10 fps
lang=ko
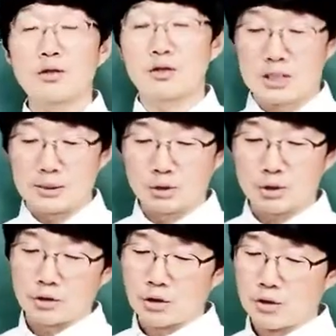건
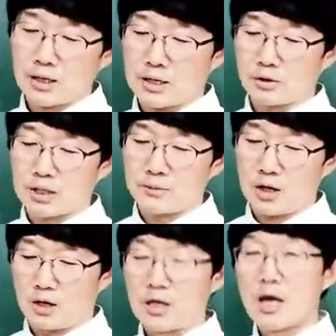기본적으로 어떤 역할을 한
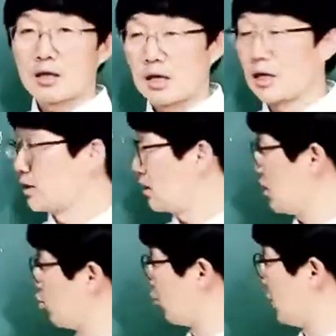거냐면
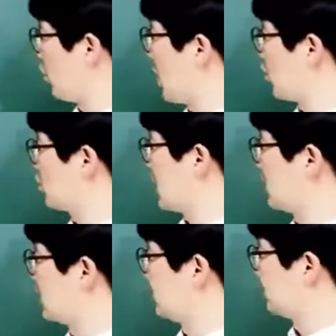걔네들을 위로하고자
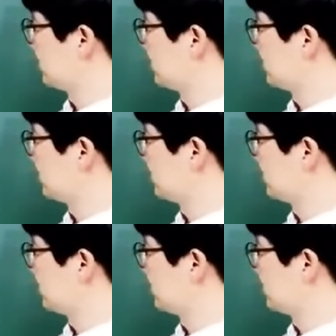하는